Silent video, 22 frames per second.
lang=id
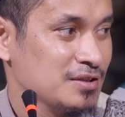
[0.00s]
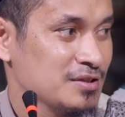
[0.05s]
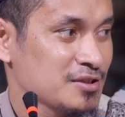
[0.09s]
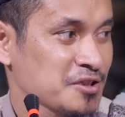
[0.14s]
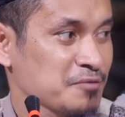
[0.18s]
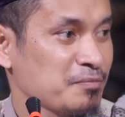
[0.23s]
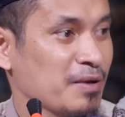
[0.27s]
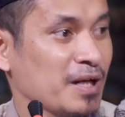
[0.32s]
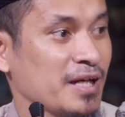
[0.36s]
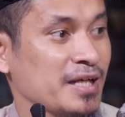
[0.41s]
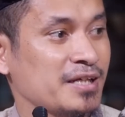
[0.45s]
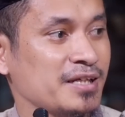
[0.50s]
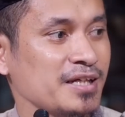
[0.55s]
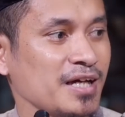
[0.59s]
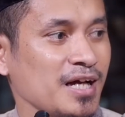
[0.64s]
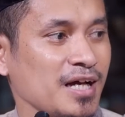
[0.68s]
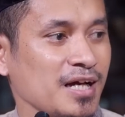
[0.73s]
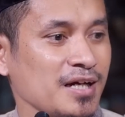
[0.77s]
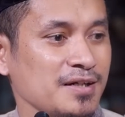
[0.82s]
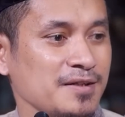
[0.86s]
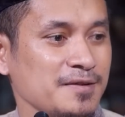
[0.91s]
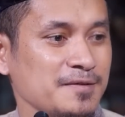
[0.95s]

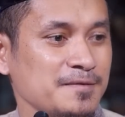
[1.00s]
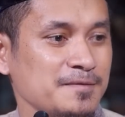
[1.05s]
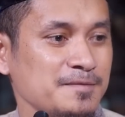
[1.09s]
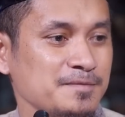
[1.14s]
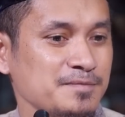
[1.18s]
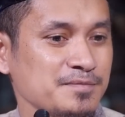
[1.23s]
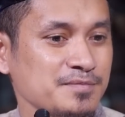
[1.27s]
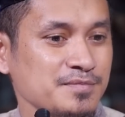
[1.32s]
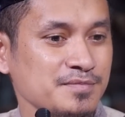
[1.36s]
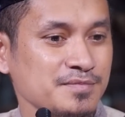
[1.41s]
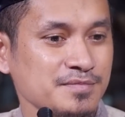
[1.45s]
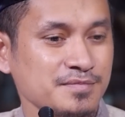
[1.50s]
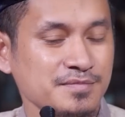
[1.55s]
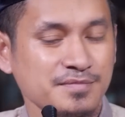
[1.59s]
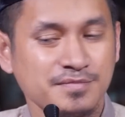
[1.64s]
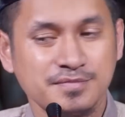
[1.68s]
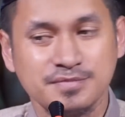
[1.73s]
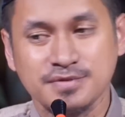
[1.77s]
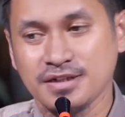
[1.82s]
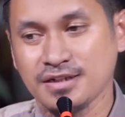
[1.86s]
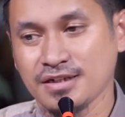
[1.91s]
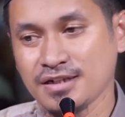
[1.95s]
Sebaliknya,
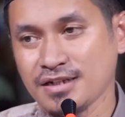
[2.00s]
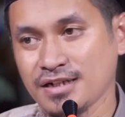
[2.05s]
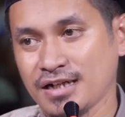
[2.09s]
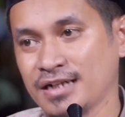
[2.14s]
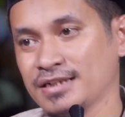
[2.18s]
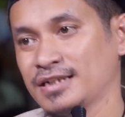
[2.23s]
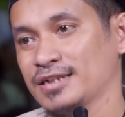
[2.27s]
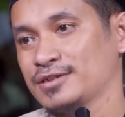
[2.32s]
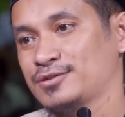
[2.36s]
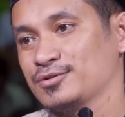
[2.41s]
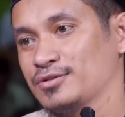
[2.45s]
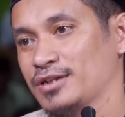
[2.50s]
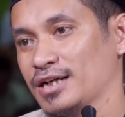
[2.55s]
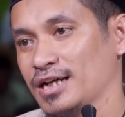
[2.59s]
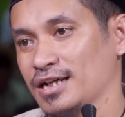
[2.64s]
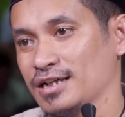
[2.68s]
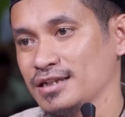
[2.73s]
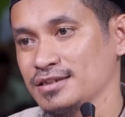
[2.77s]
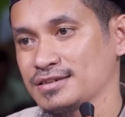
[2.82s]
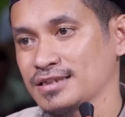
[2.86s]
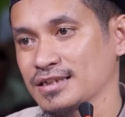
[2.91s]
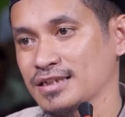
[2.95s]
ada
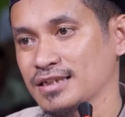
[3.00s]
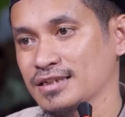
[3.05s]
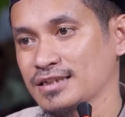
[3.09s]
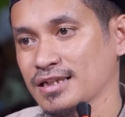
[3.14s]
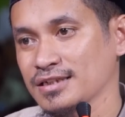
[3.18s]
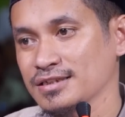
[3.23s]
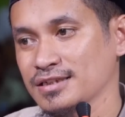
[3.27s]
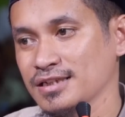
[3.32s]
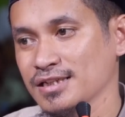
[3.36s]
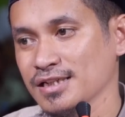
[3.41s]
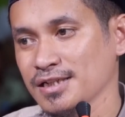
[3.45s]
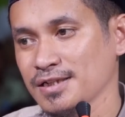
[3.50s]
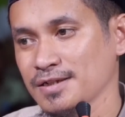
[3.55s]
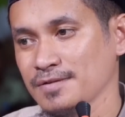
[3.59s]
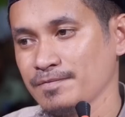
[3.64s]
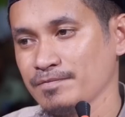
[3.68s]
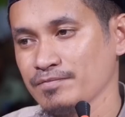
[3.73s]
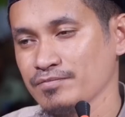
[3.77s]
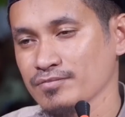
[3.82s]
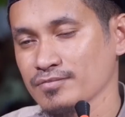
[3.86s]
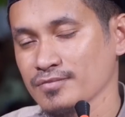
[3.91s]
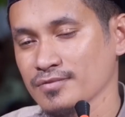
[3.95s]
juga ceritanya
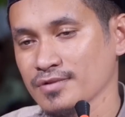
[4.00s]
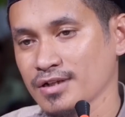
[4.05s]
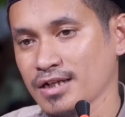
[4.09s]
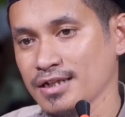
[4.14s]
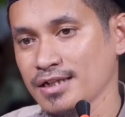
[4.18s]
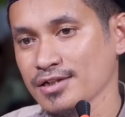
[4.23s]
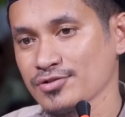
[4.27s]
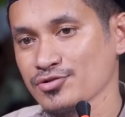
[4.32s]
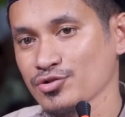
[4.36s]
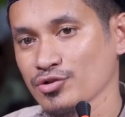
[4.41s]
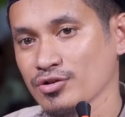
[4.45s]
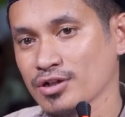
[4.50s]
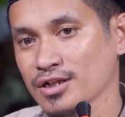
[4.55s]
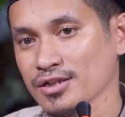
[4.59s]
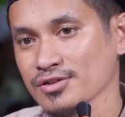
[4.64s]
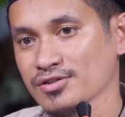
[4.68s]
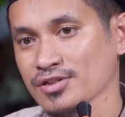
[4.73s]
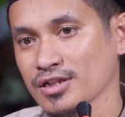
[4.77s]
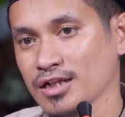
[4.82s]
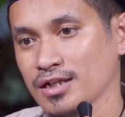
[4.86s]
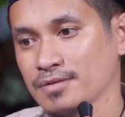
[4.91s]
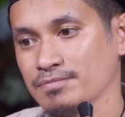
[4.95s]
ada seorang
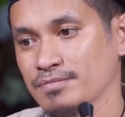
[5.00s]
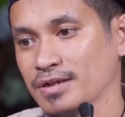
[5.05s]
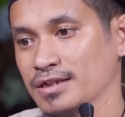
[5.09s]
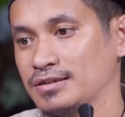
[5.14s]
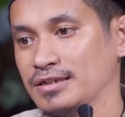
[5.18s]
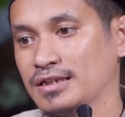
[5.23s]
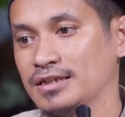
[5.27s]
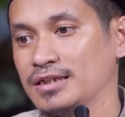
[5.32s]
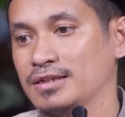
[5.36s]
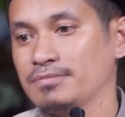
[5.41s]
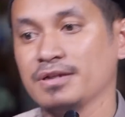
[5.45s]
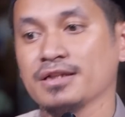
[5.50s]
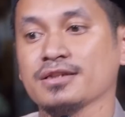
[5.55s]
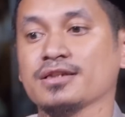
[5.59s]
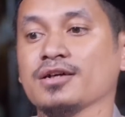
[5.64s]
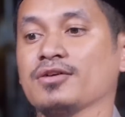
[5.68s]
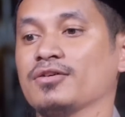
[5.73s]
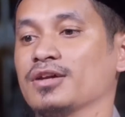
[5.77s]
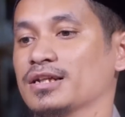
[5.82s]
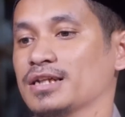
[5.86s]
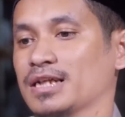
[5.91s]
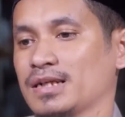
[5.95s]
sahabat yang
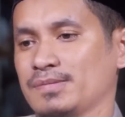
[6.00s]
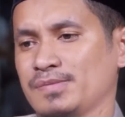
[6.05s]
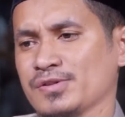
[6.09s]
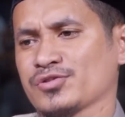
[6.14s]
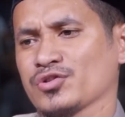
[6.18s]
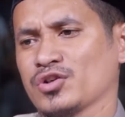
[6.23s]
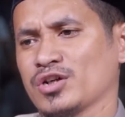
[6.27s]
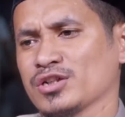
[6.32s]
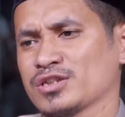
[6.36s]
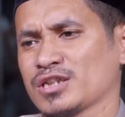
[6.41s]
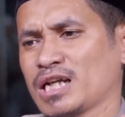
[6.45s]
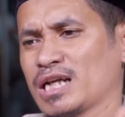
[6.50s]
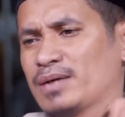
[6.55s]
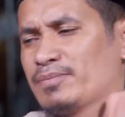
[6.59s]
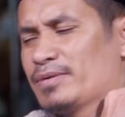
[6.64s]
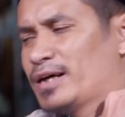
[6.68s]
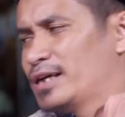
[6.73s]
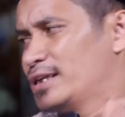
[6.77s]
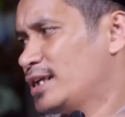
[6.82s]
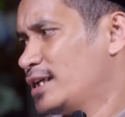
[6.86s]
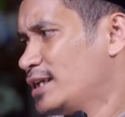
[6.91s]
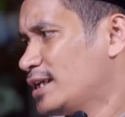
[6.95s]
diminta oleh Nabi SAW.
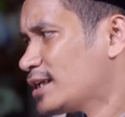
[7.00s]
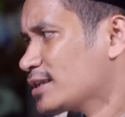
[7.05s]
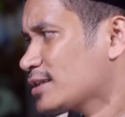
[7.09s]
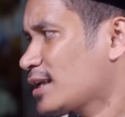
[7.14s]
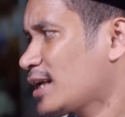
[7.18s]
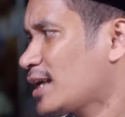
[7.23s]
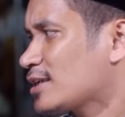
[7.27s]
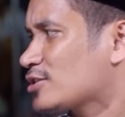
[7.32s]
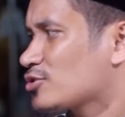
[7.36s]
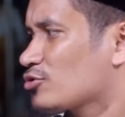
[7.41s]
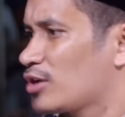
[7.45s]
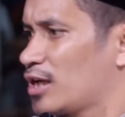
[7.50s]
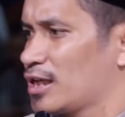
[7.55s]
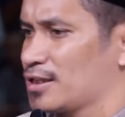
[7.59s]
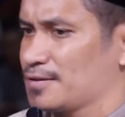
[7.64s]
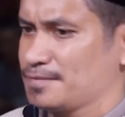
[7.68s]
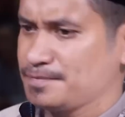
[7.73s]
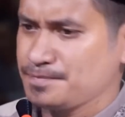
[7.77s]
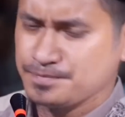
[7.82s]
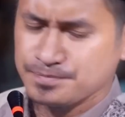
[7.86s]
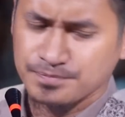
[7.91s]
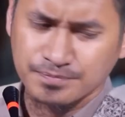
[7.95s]
Ada yang telat
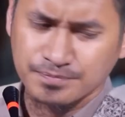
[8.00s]
sholat.